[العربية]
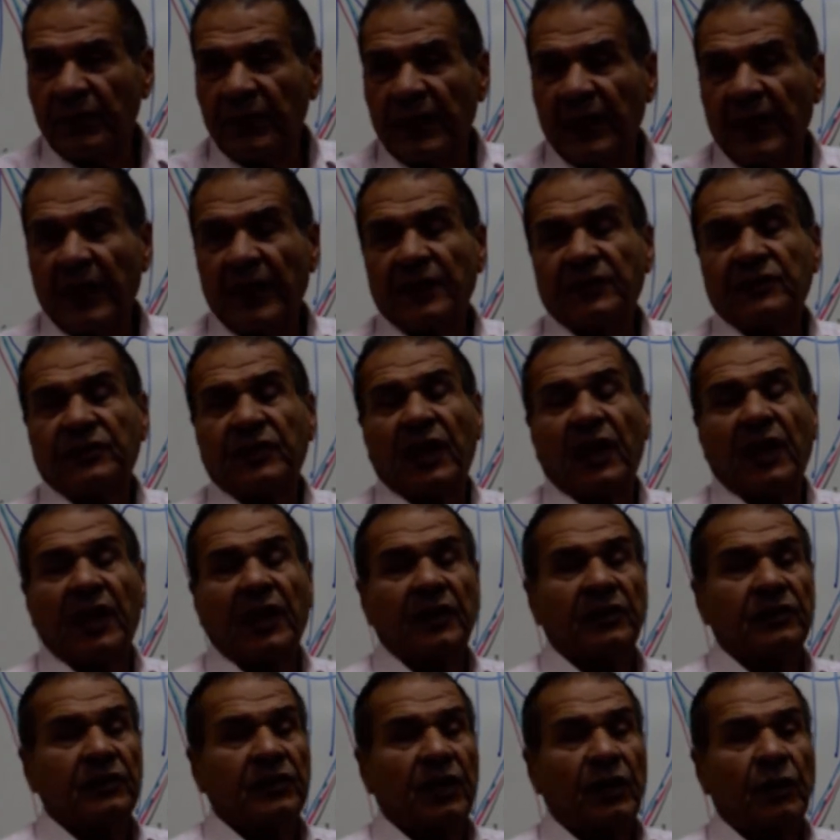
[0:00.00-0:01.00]

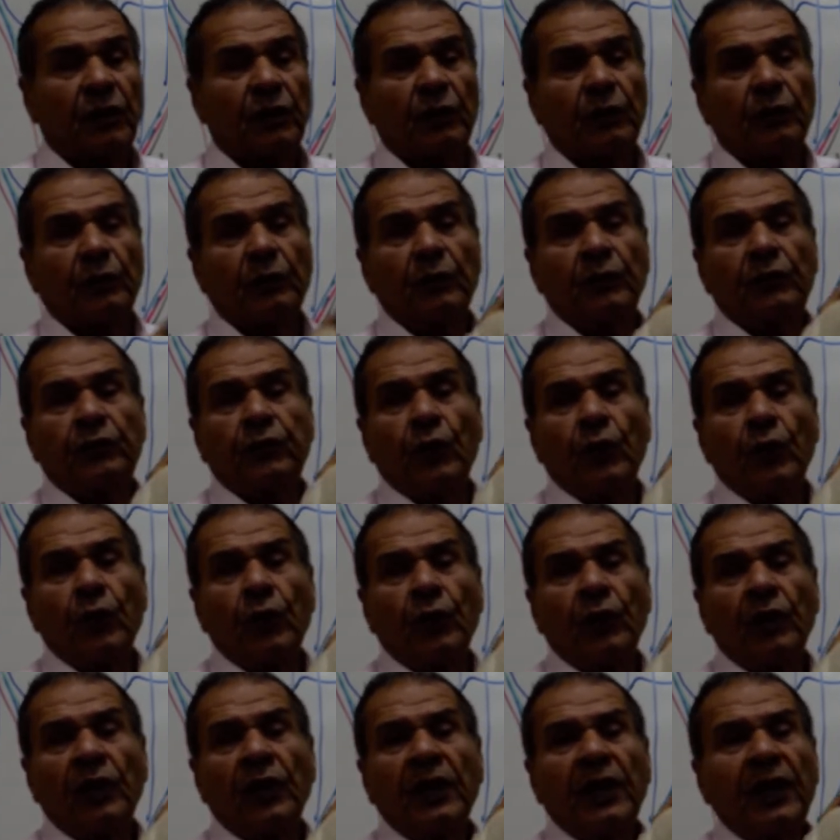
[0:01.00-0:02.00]
الاكسترنال لانه
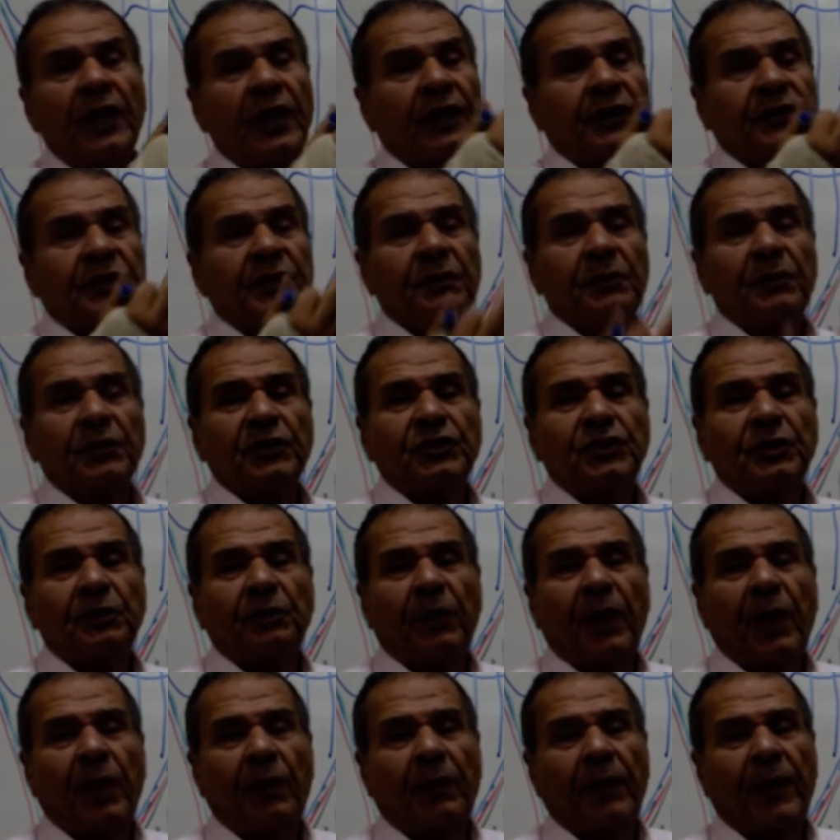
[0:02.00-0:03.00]
فوق الاثنين ماشيين
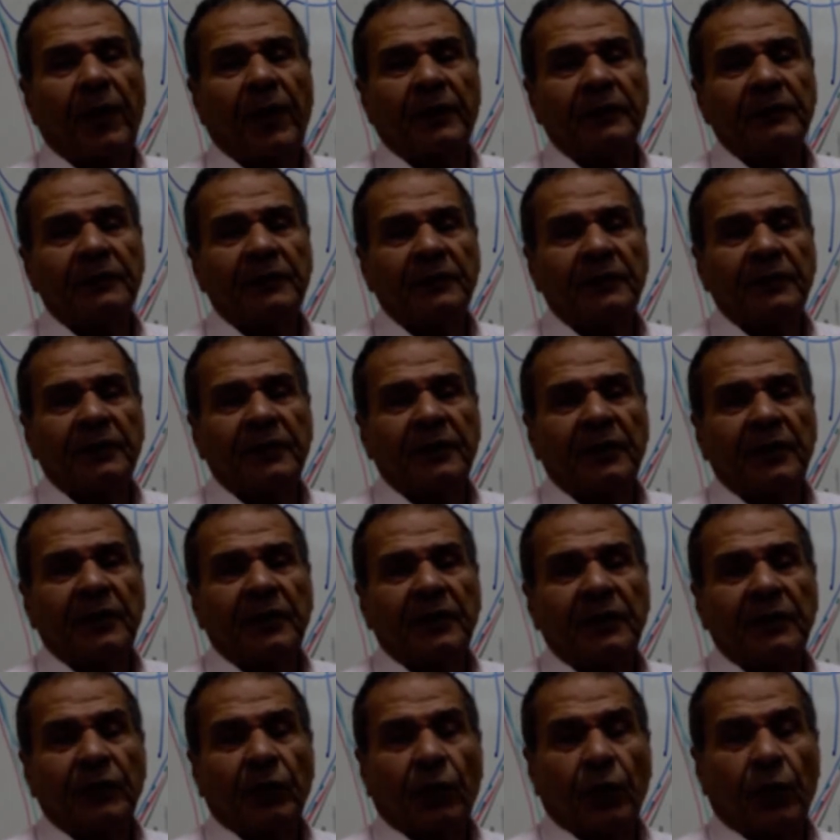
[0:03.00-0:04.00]
مع بعض
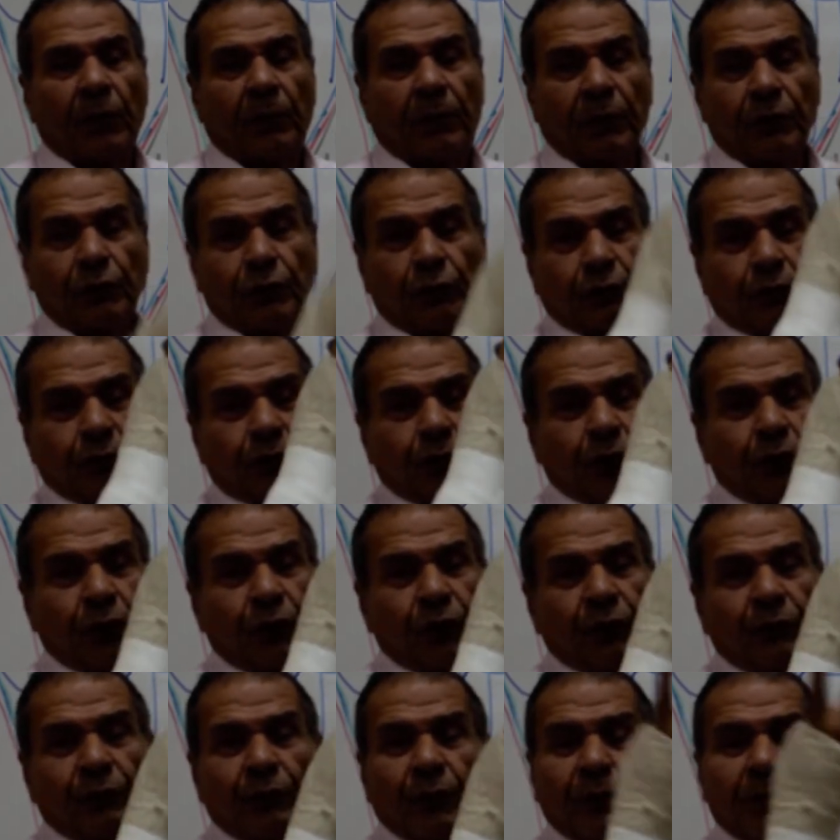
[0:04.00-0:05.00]
لو ربطته
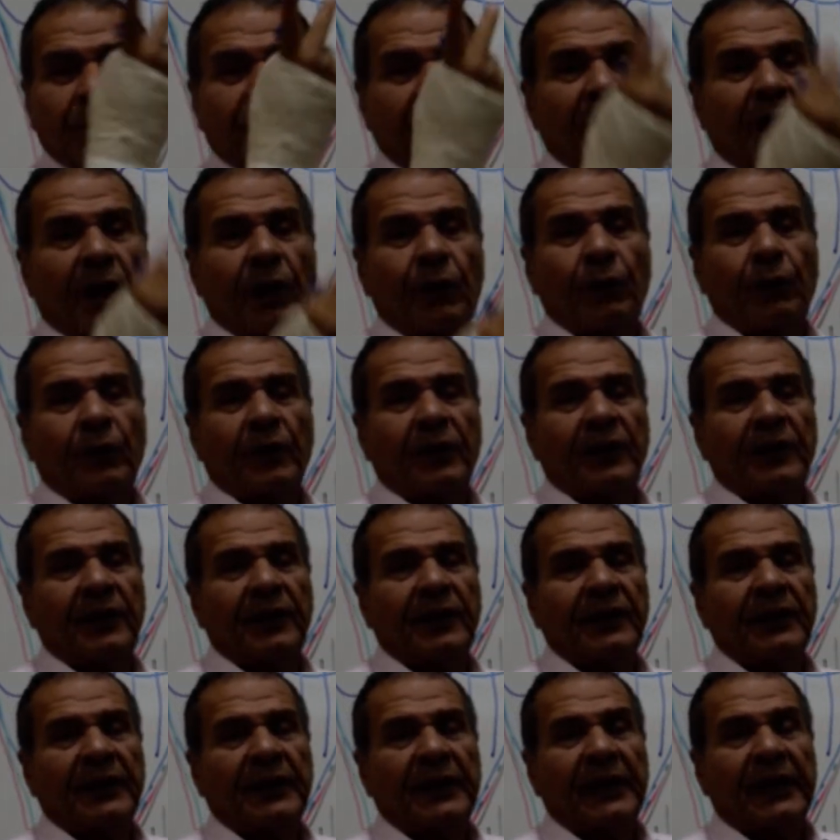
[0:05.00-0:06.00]
فوق ممكن
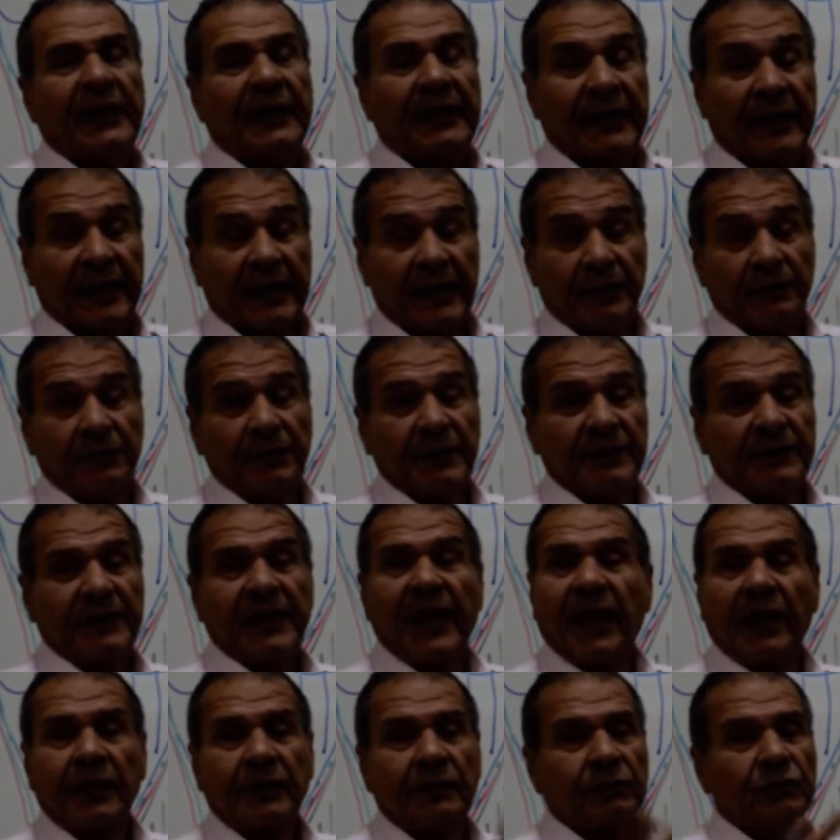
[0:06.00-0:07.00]
اعور لكن من
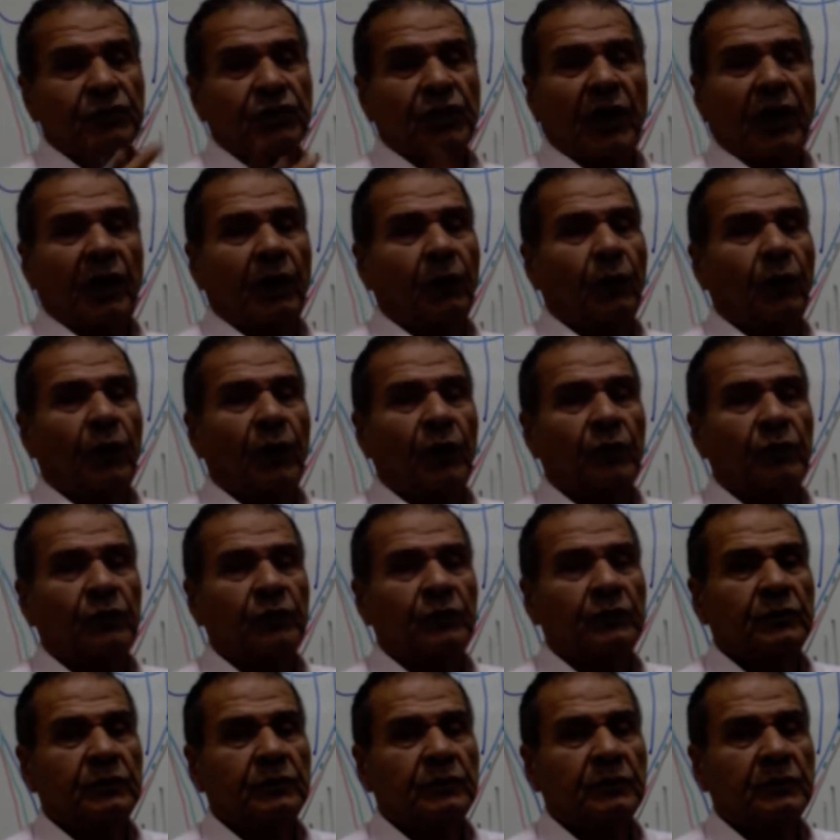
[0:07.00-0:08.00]
تحت مش هعوره
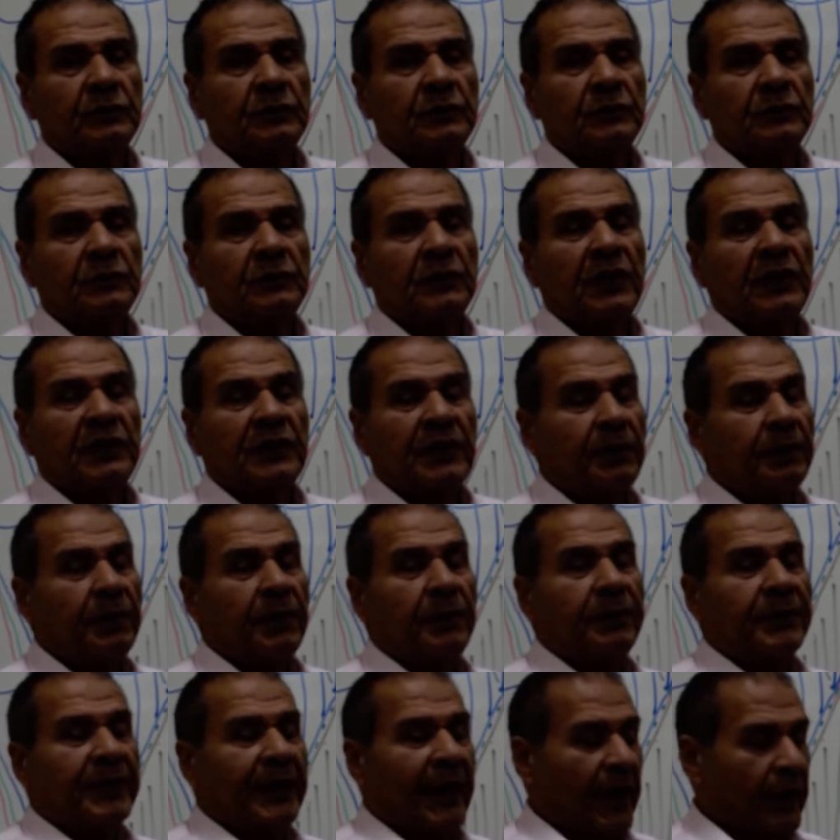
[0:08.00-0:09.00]
لان ده
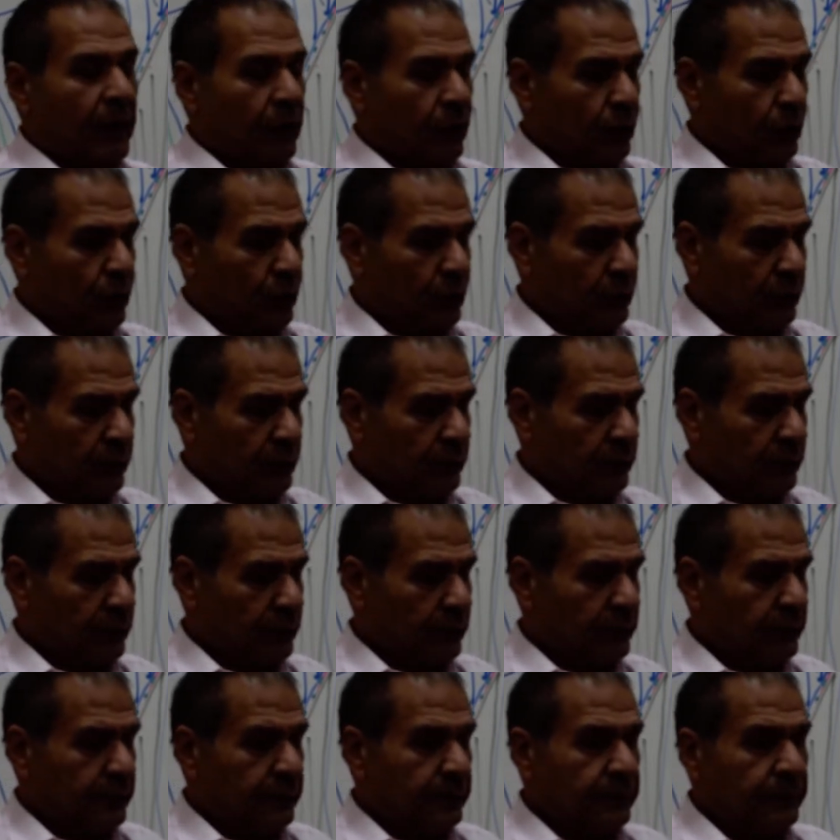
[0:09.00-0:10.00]
بيبعد عنه
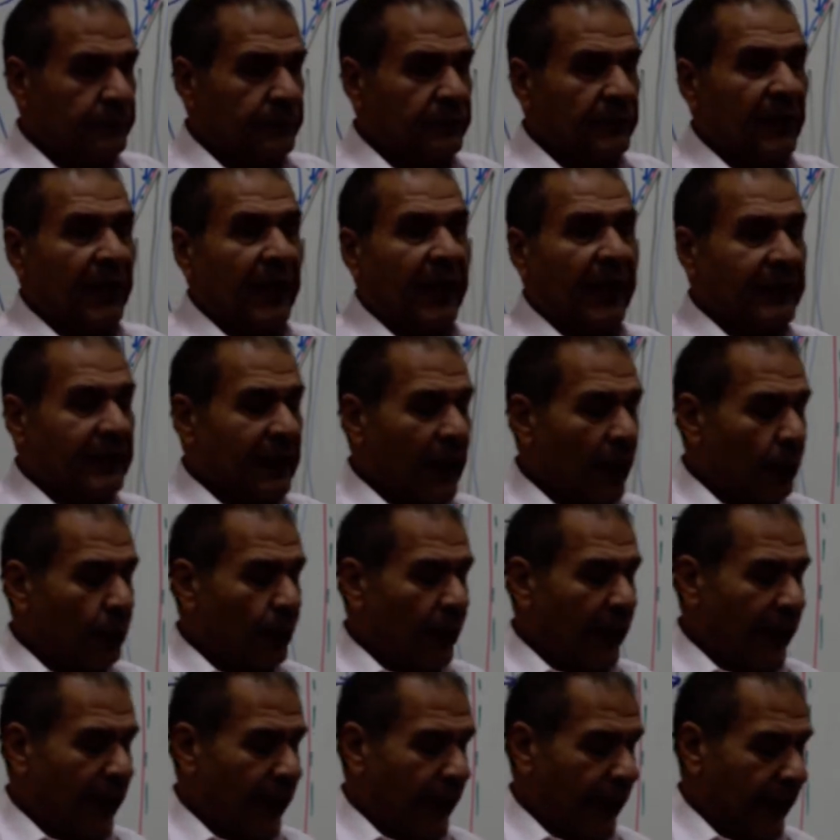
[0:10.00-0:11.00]
دي
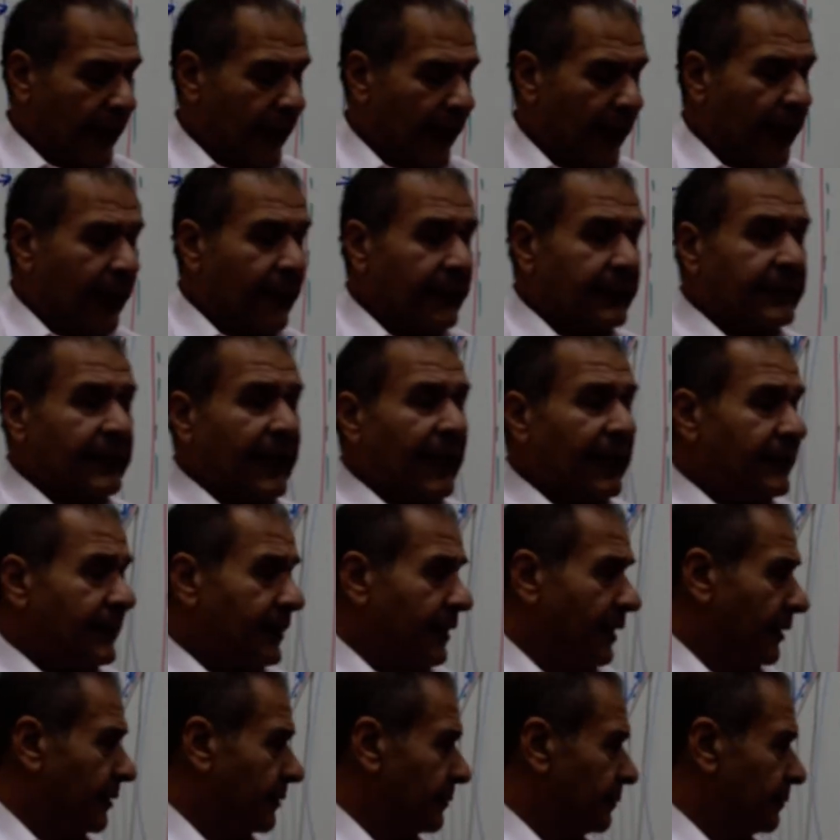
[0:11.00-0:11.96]
اول حاجه الحاجه الثانيه